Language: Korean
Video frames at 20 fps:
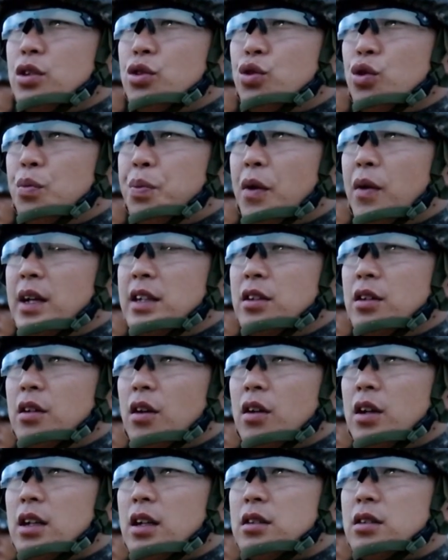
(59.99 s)
주피 완전
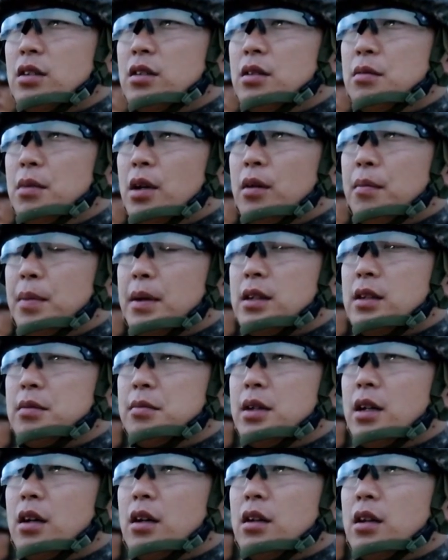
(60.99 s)
경계 작전을 명
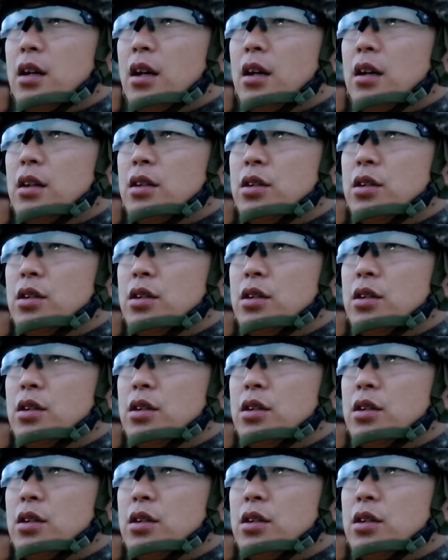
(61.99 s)
받았습니다. 예,